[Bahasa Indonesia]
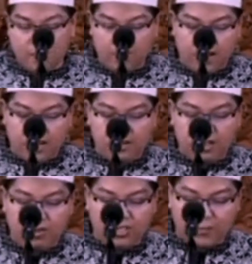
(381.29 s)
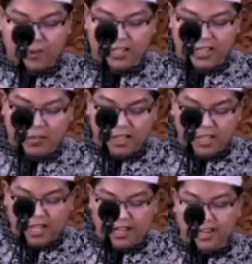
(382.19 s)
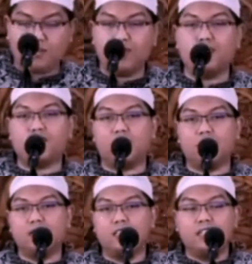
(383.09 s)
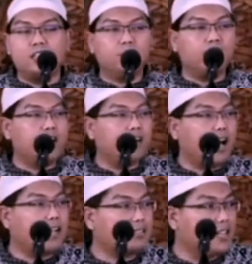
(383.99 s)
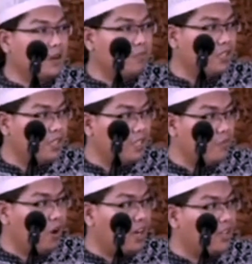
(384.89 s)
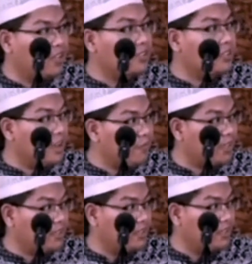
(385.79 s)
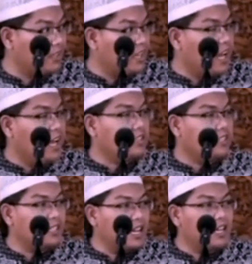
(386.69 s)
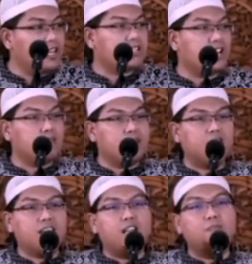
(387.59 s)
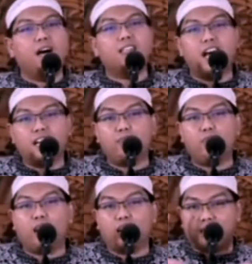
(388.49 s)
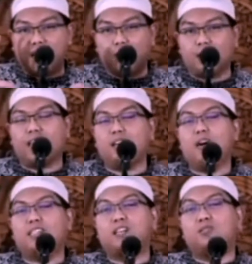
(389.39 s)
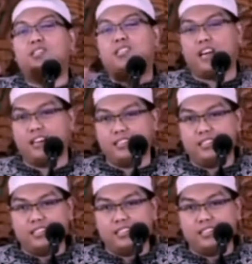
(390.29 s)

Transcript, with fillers: Kenapa? Karena Allah mengucapkan selamat kelahiran Nabi Isa. Padahal assalam di sini bukan artinya selamat. Artinya keselamatan dalam bahasa Arab bukan keselamatan bahasa Indonesia.